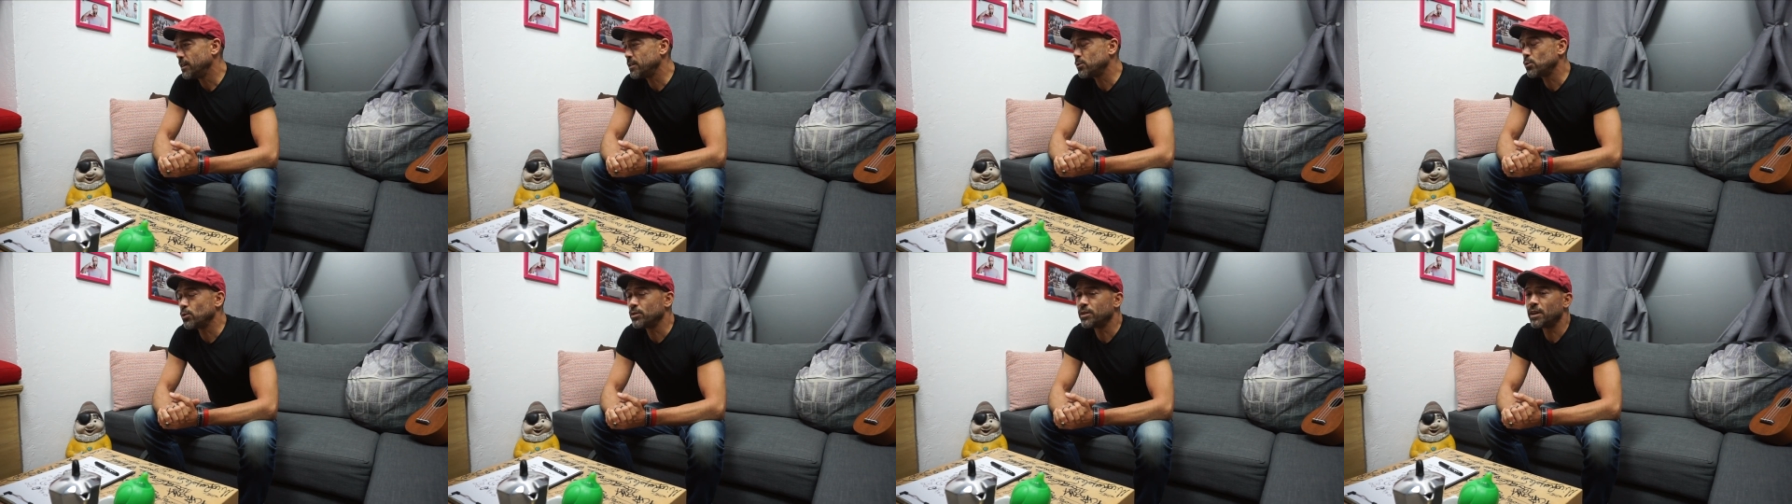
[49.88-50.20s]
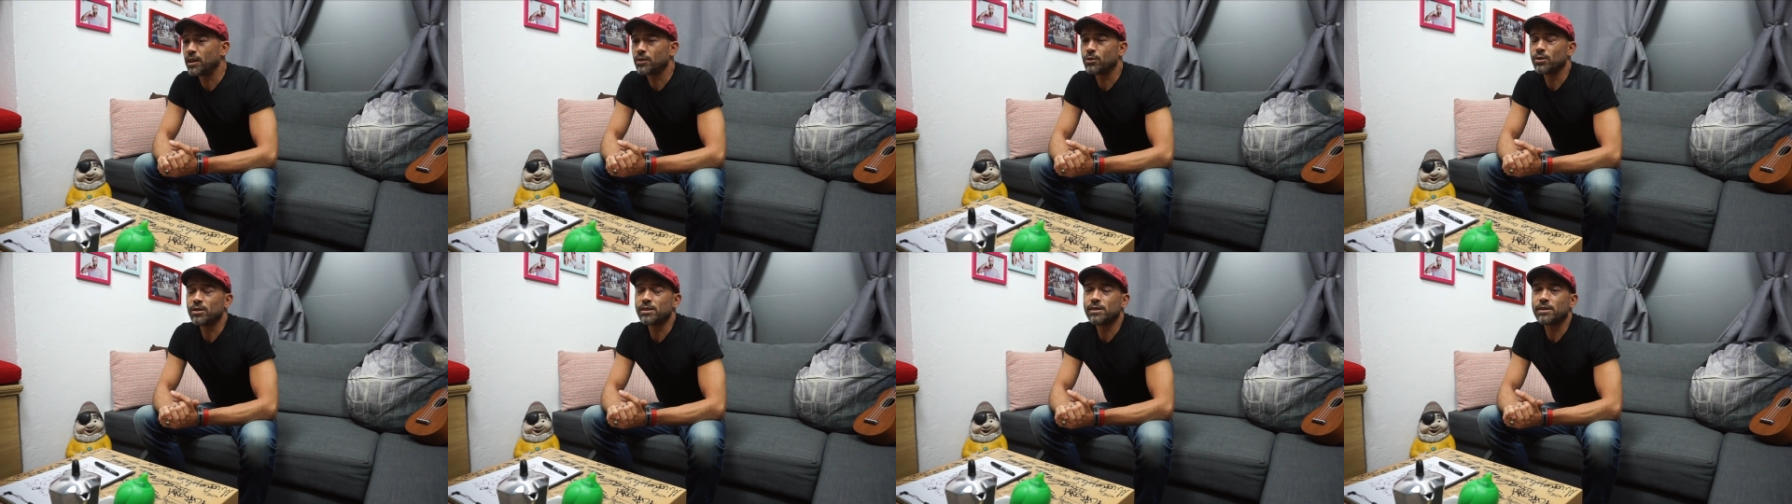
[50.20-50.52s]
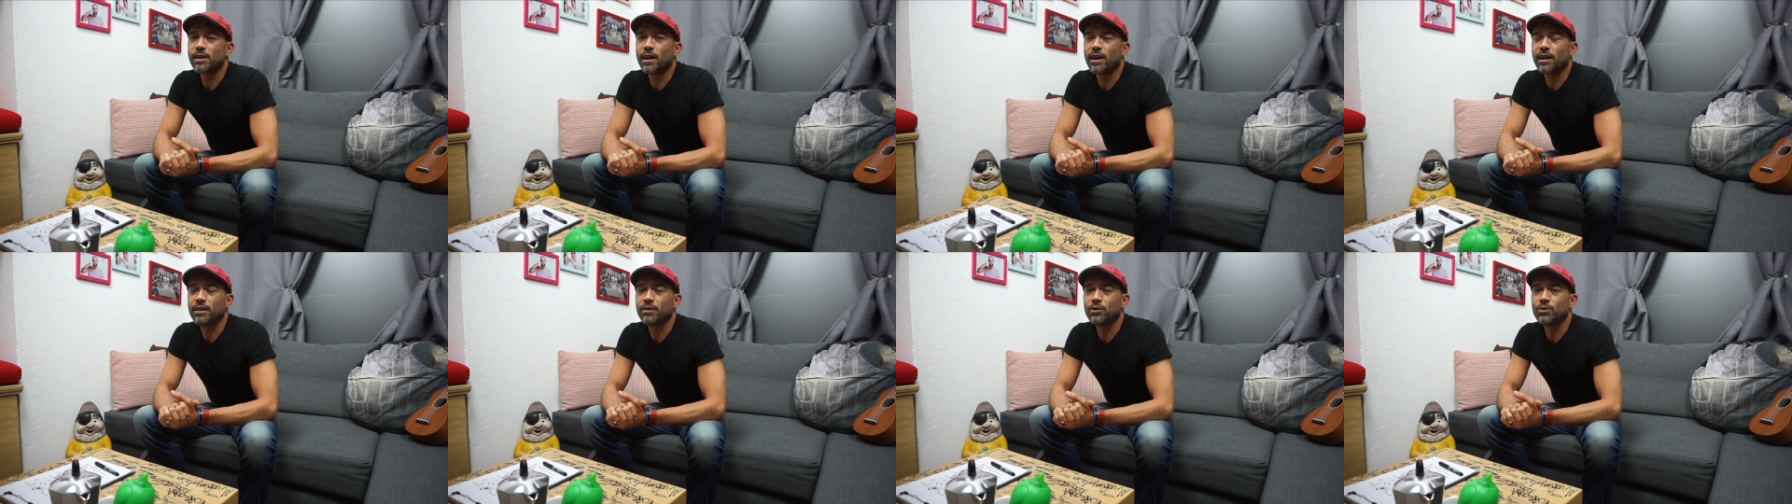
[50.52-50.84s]
risultato è
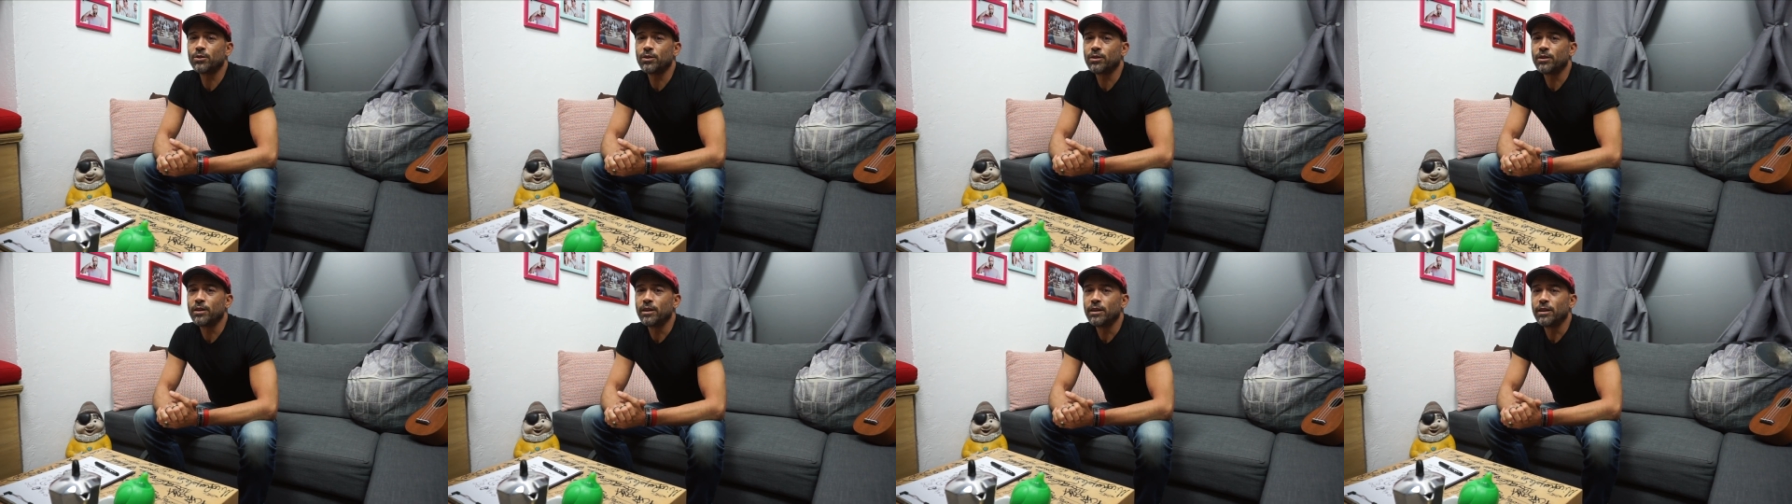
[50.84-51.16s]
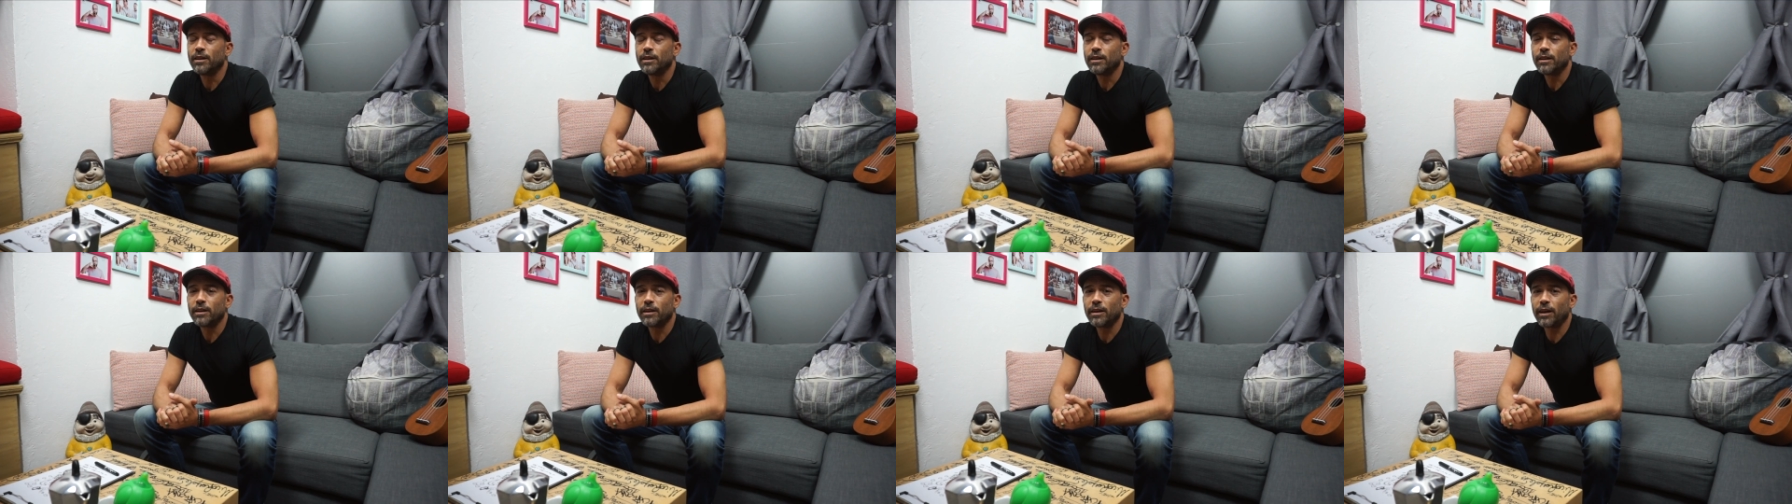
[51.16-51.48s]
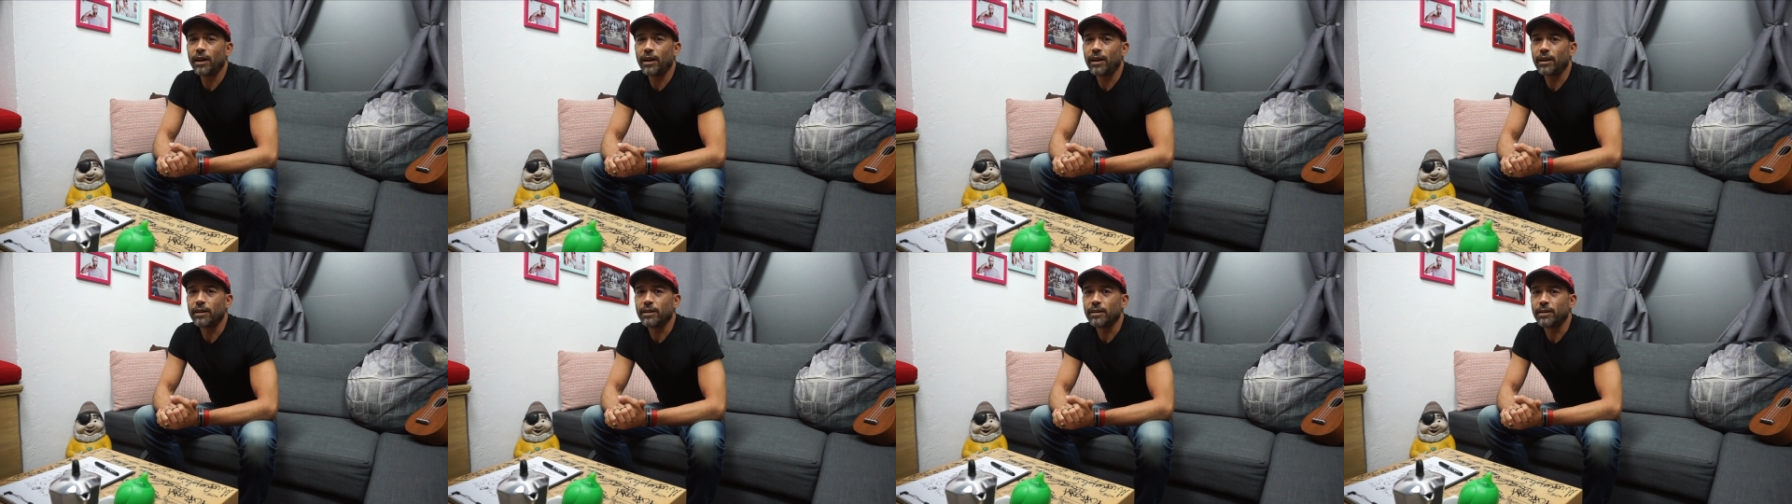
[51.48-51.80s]
stato
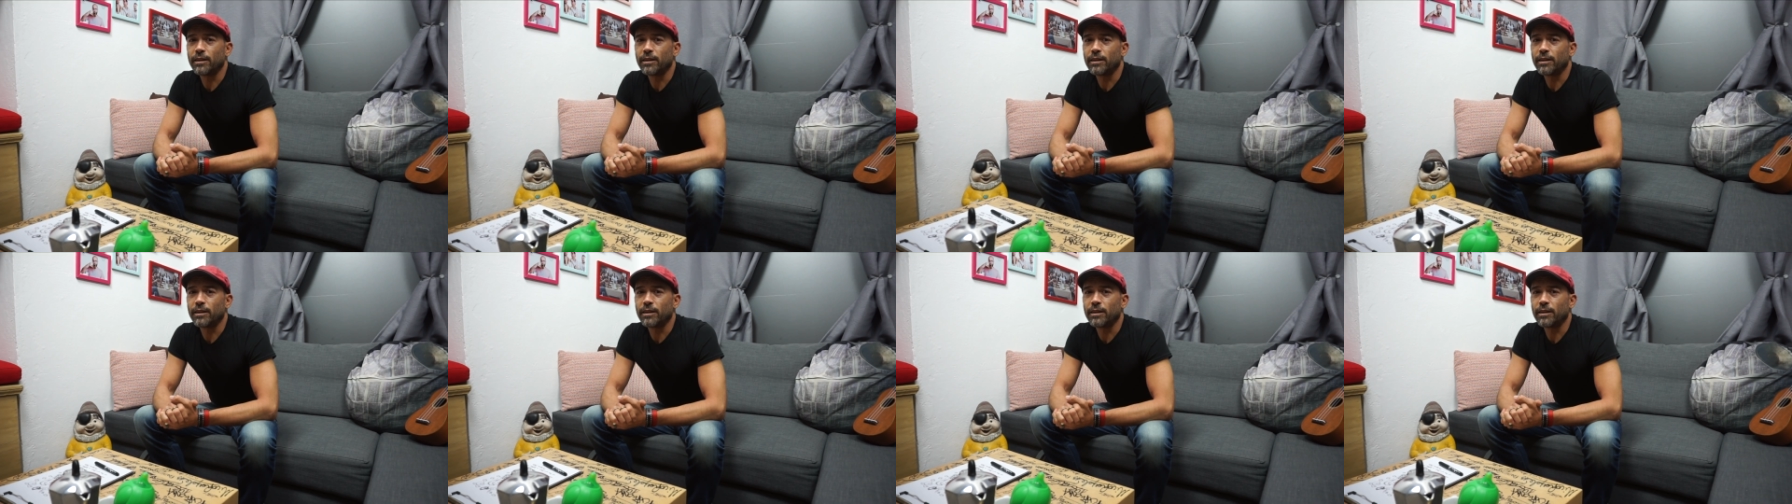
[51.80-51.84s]
che eh,